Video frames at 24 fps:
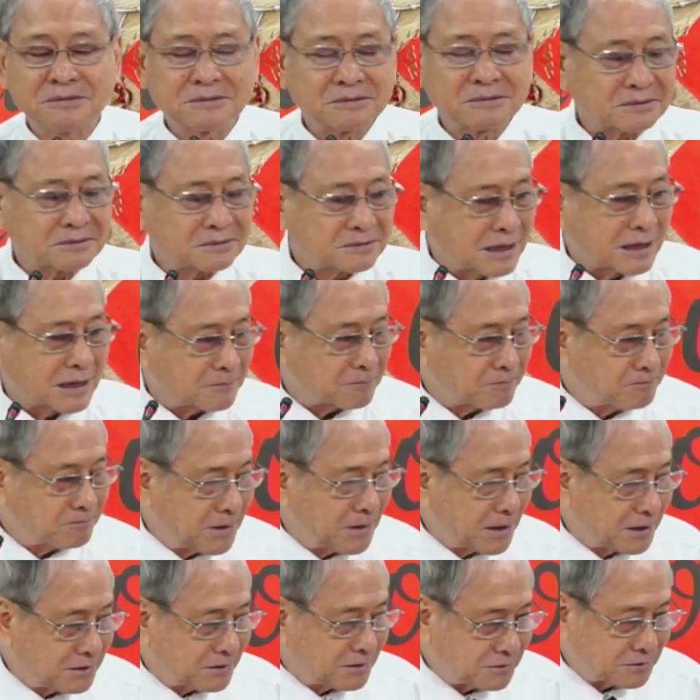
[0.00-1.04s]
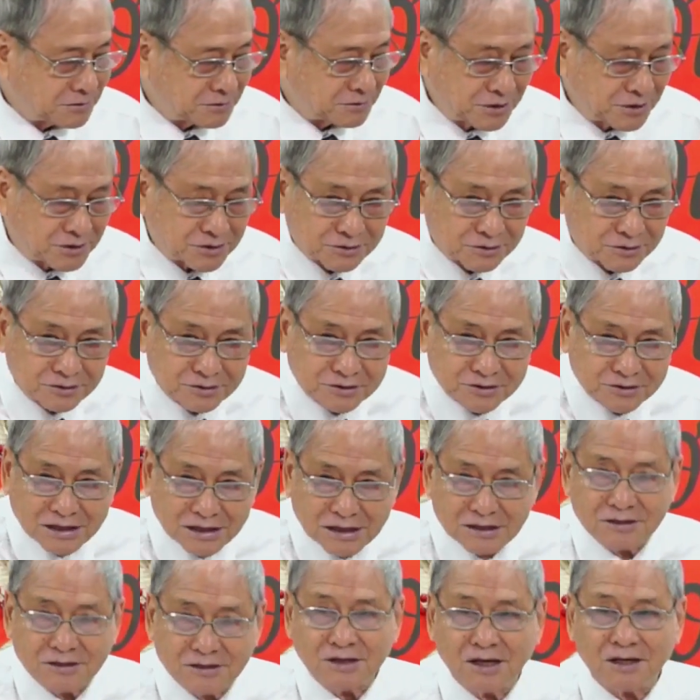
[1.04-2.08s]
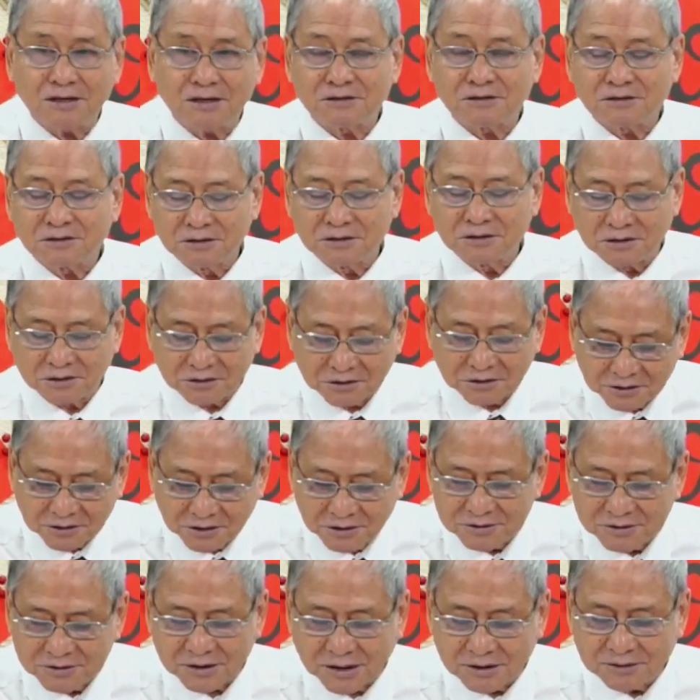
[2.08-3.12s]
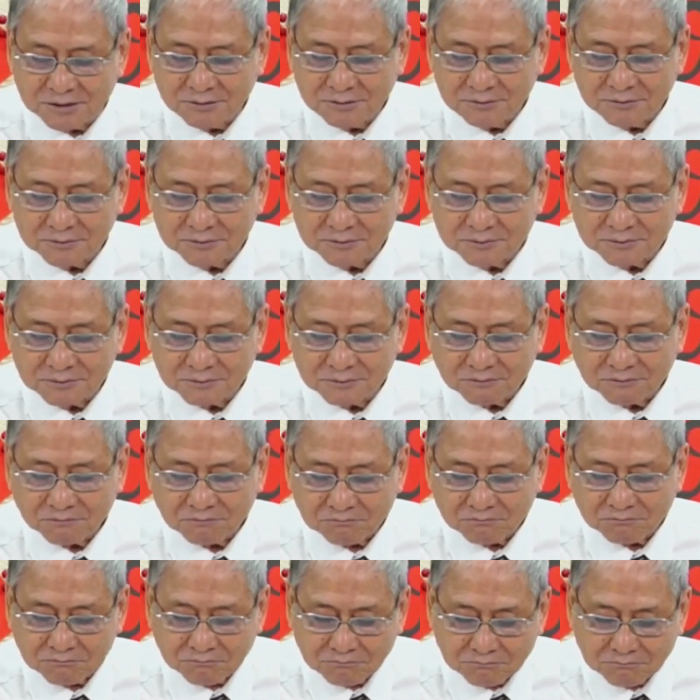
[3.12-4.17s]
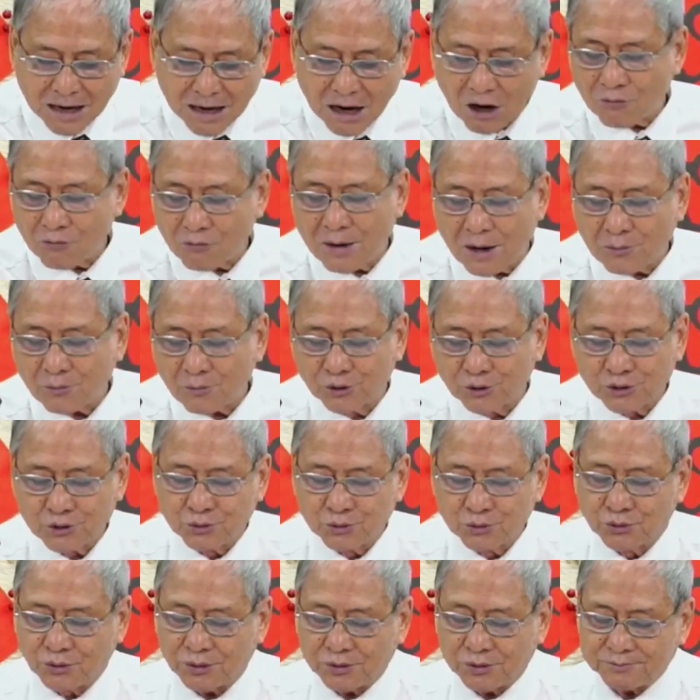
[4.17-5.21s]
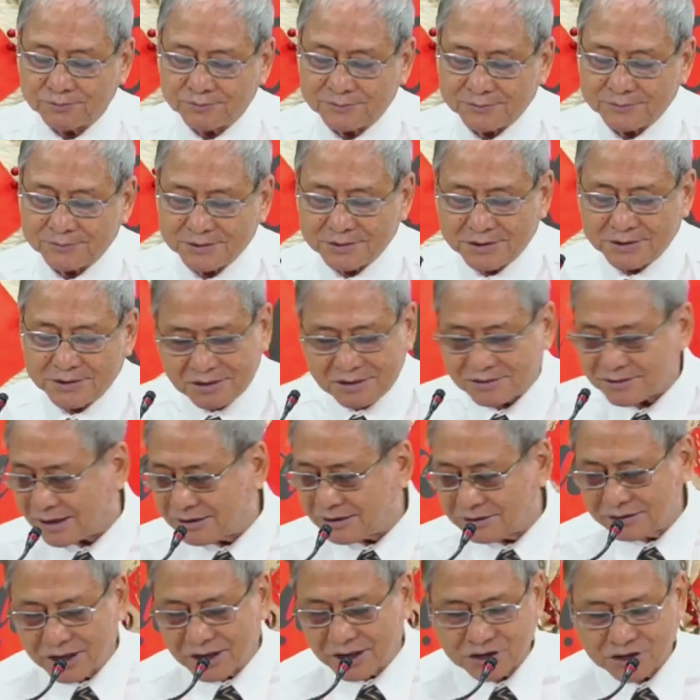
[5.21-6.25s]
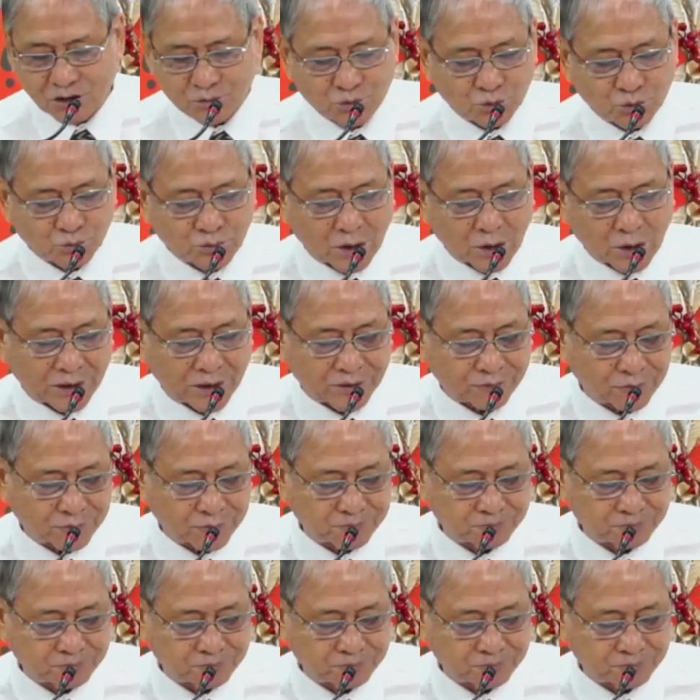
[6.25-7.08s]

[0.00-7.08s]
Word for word: đặt mình dưới sự chăn dắt, hướng dẫn, bao bọc của Chúa, chắc chắn đời sống chúng ta hạnh phúc.